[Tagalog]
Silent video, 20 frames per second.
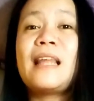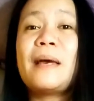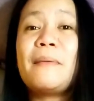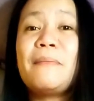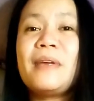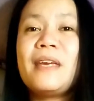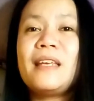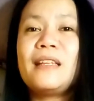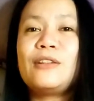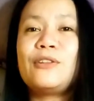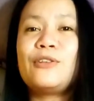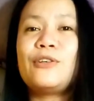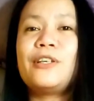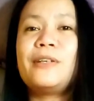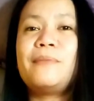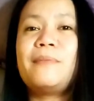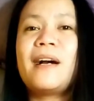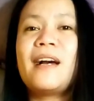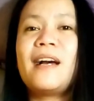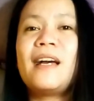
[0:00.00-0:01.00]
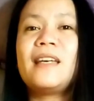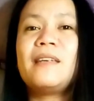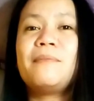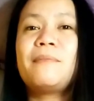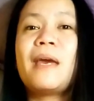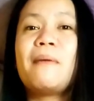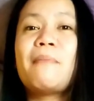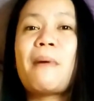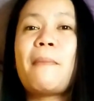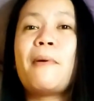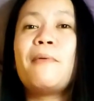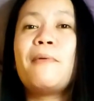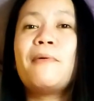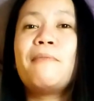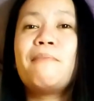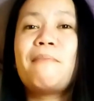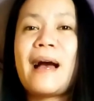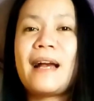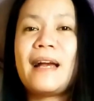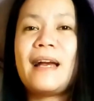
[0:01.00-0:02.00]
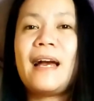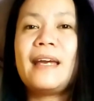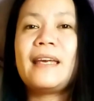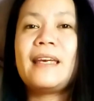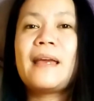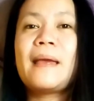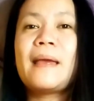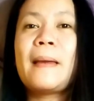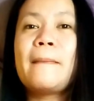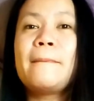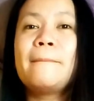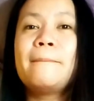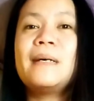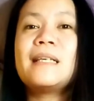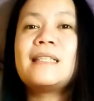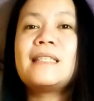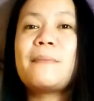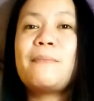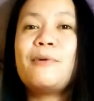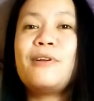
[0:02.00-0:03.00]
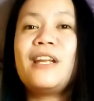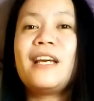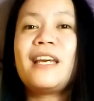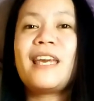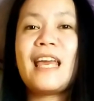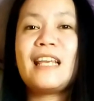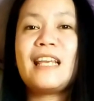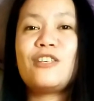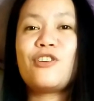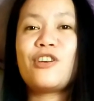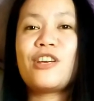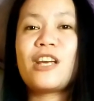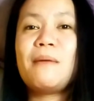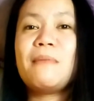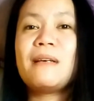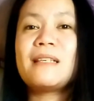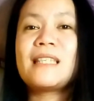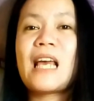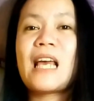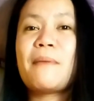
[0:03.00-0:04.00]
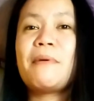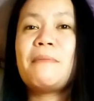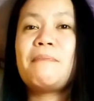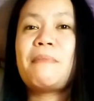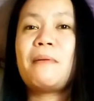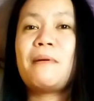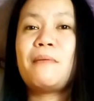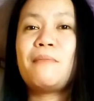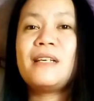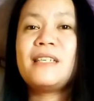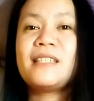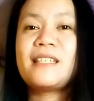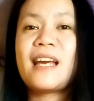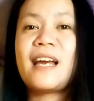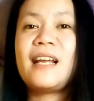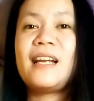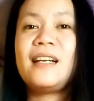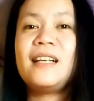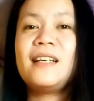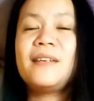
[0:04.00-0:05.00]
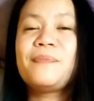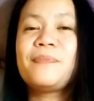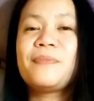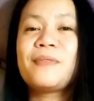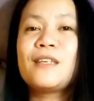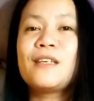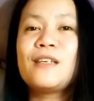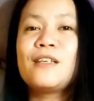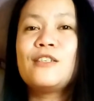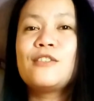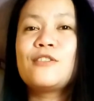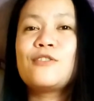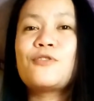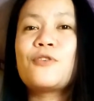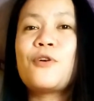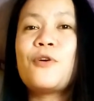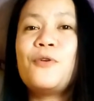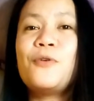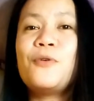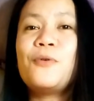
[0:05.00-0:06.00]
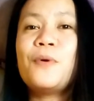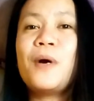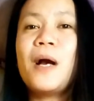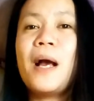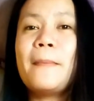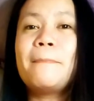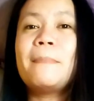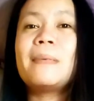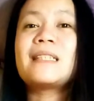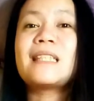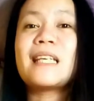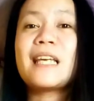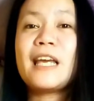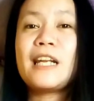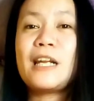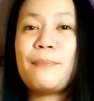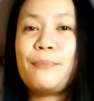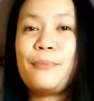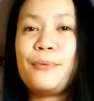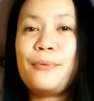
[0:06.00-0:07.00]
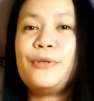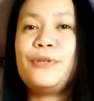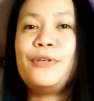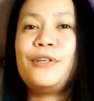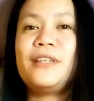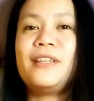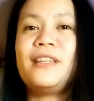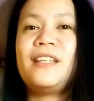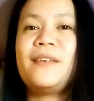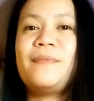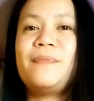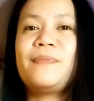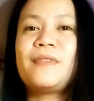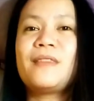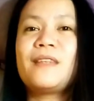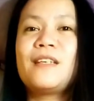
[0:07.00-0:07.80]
damit, or mga iba-iba pa pong bagay. Basta po nag enjoy kami sa aming pamamasyal. So, masaya na po yon.